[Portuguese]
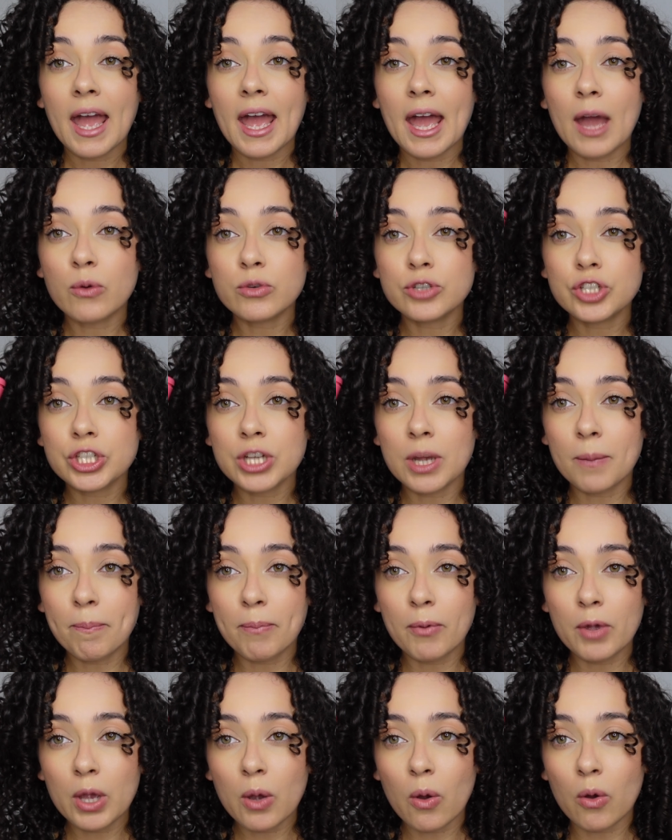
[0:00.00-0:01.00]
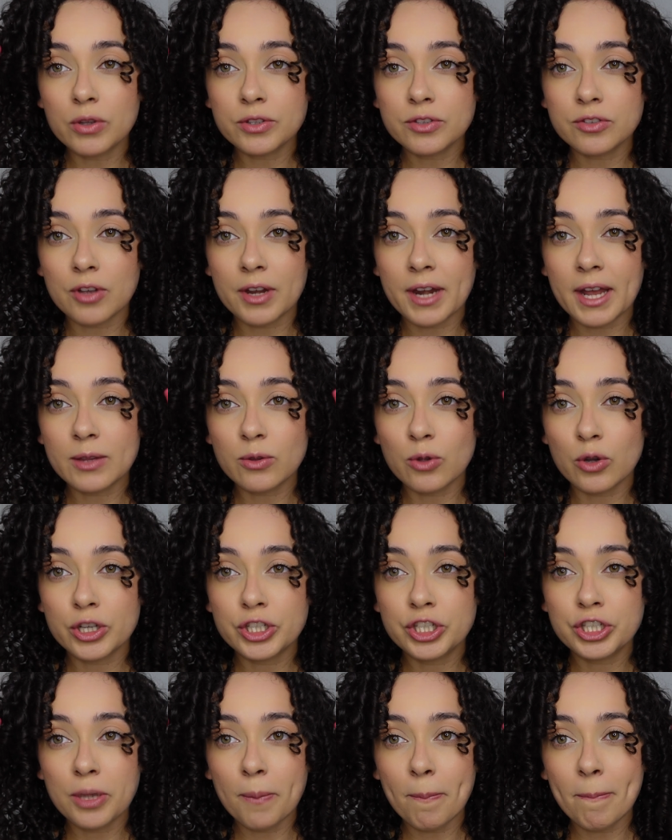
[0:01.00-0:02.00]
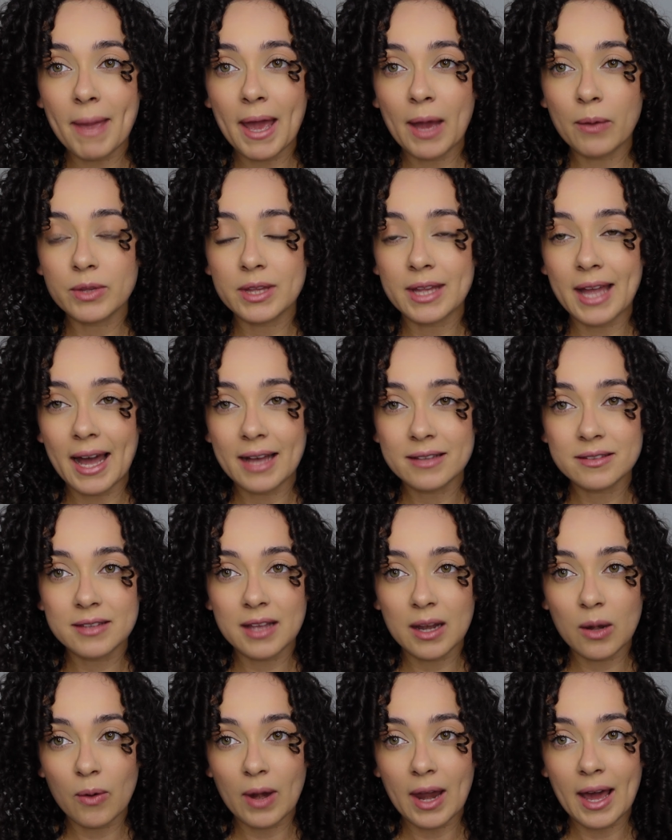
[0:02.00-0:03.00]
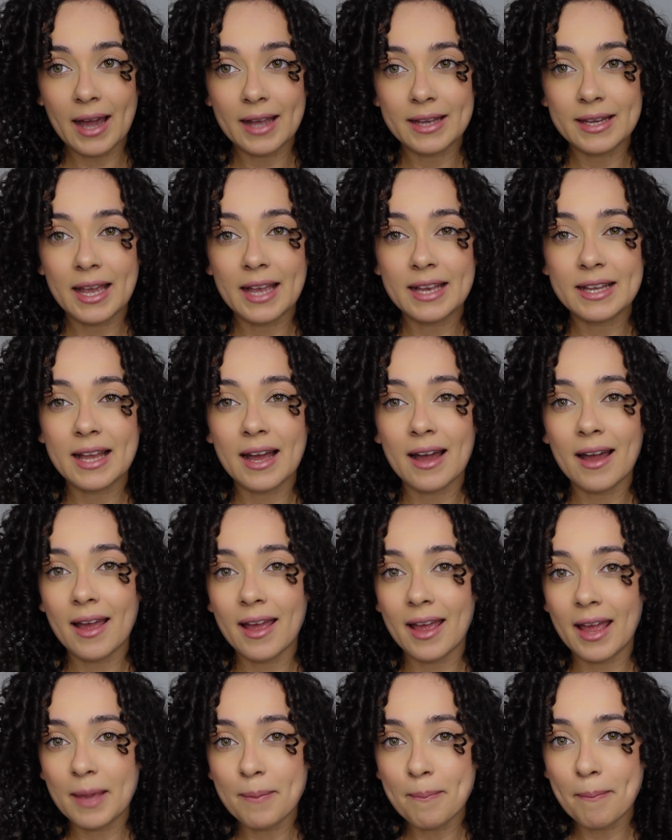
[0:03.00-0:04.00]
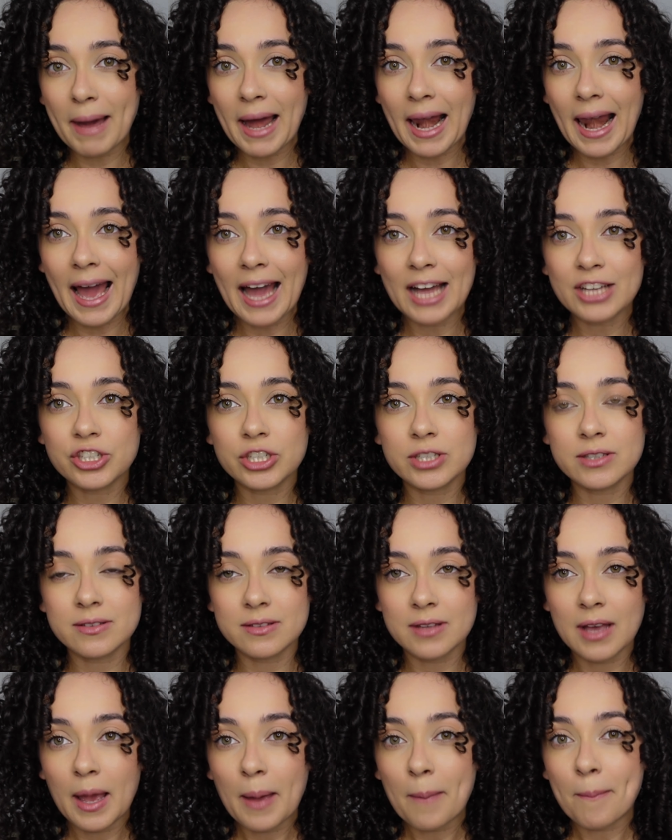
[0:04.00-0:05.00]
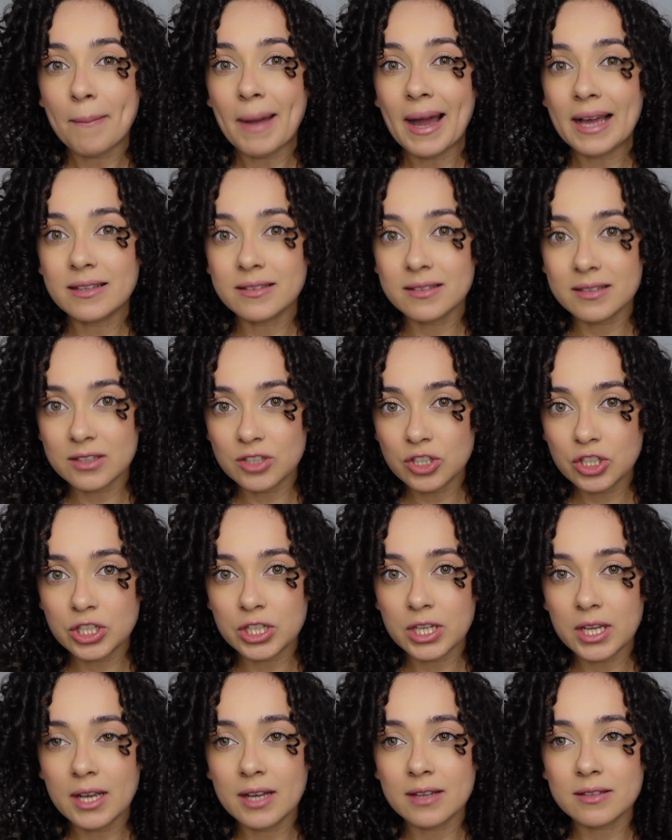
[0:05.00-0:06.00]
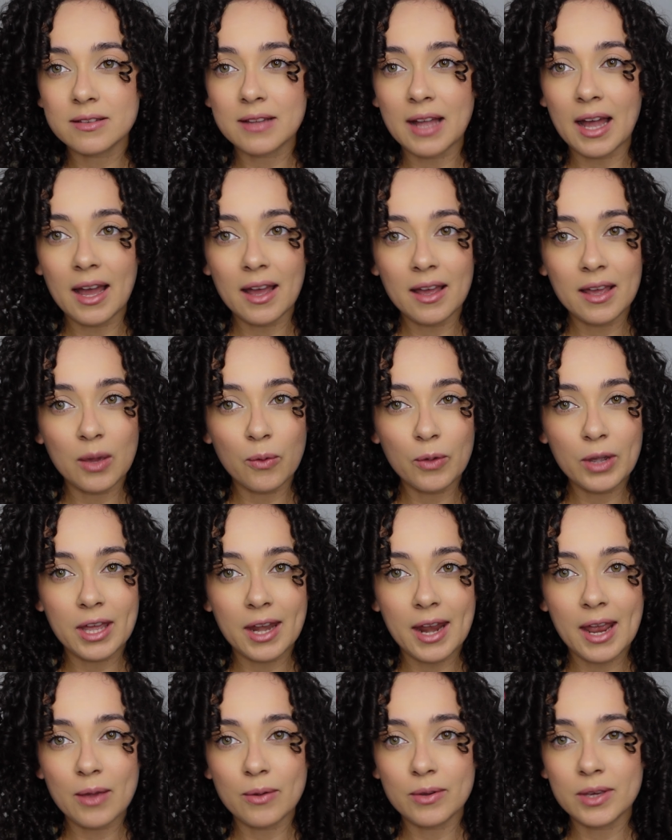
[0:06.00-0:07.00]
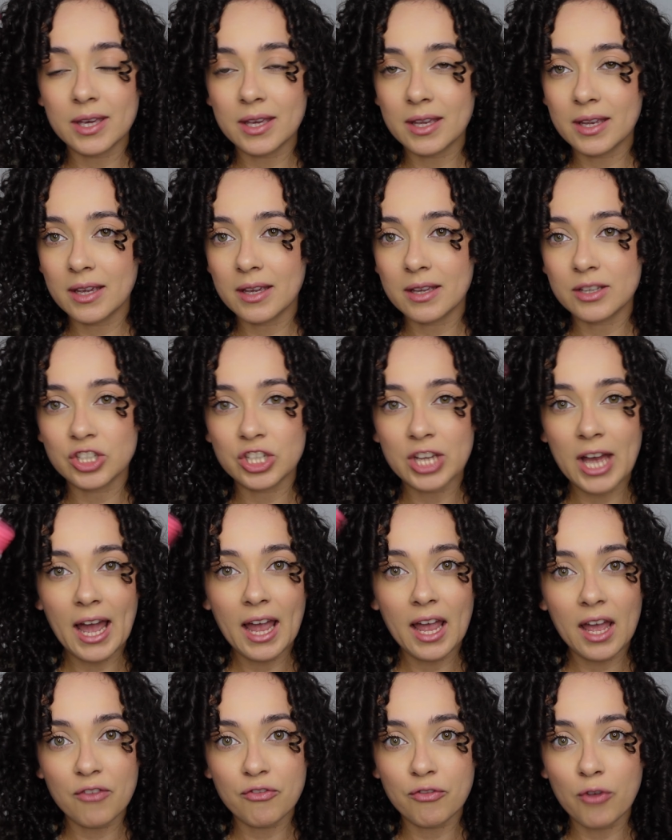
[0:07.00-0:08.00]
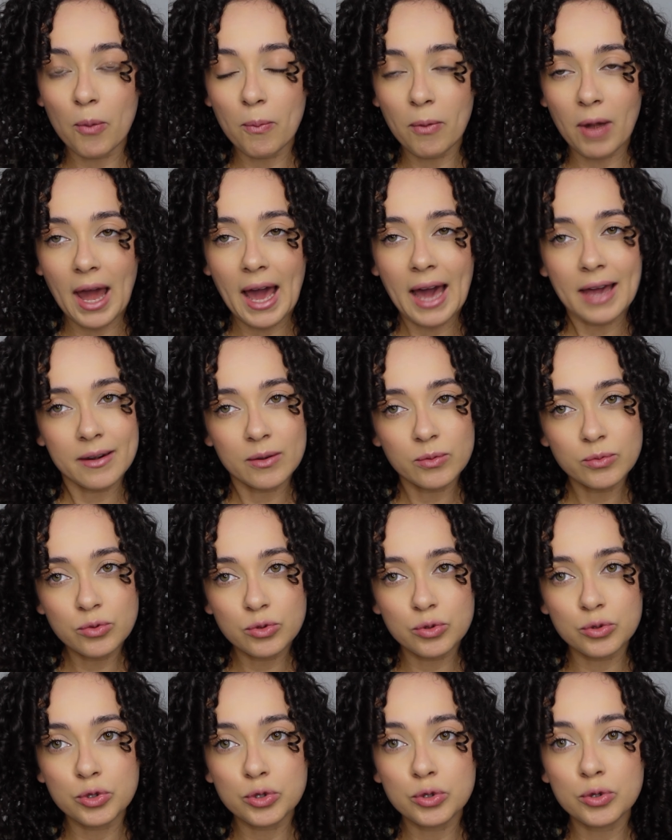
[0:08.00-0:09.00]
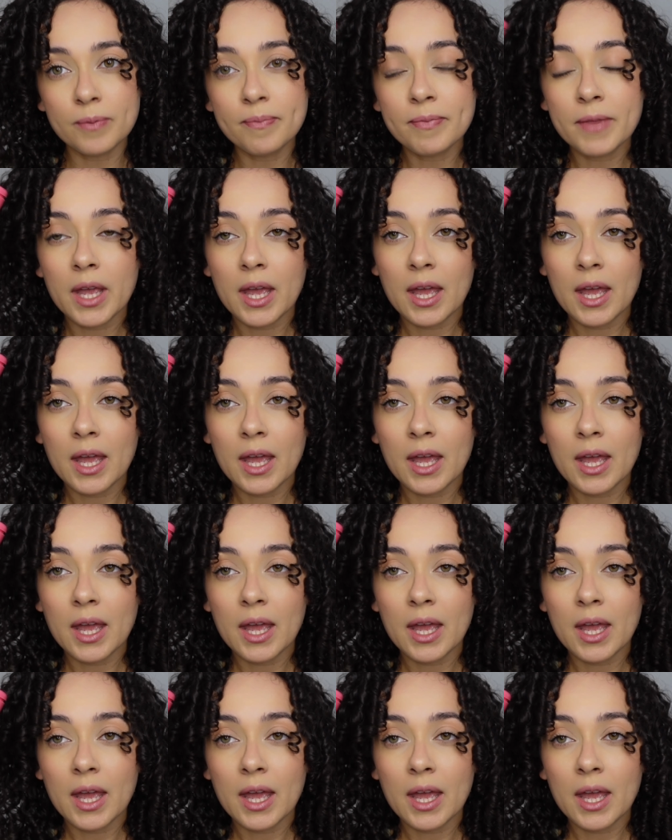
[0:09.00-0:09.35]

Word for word: É o shampoo e condicionador de mel da Salon Line, ainda é embalagens mais antigas, tá? Eu creio que já reformularam tudo.